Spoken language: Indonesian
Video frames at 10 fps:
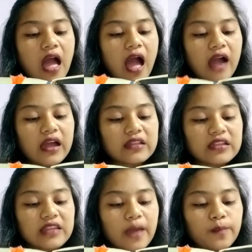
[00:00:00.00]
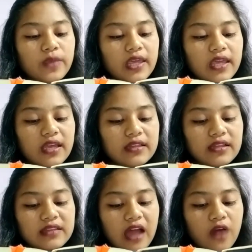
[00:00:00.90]
akan tetapi
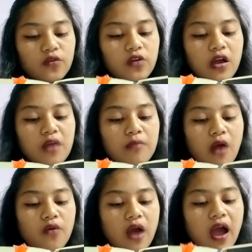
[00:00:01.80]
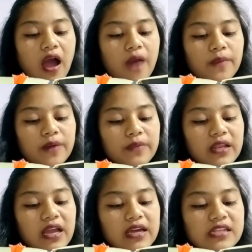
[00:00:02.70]
kita tahu bahwa
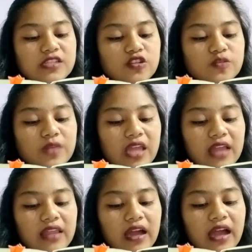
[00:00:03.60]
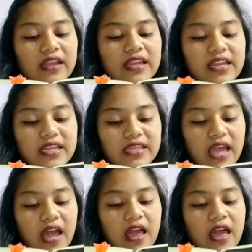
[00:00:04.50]
apabila Kristus menyatakan
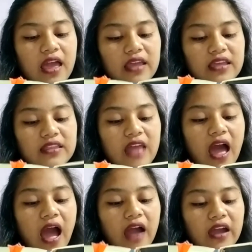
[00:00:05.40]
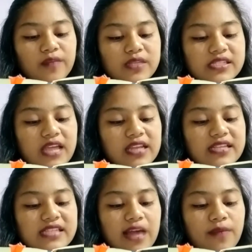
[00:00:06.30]
dirinya, kita akan menjadi
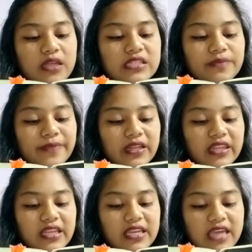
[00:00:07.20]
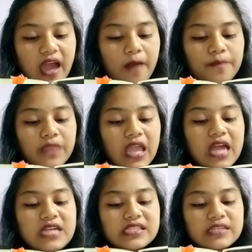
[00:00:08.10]
sama seperti dia.
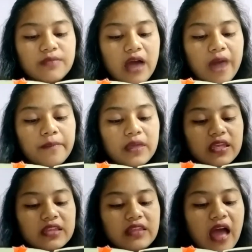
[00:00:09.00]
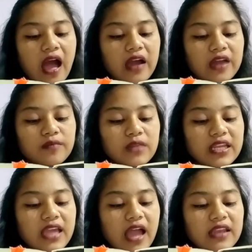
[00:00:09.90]
Sebab kita akan
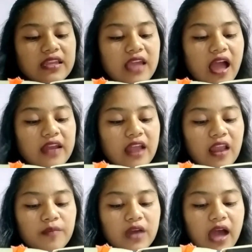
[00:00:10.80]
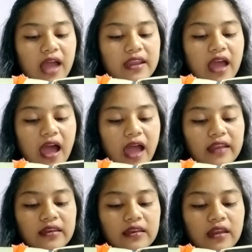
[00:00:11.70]
melihat dia dalam
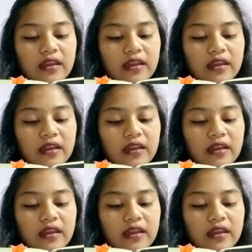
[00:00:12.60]
keadaan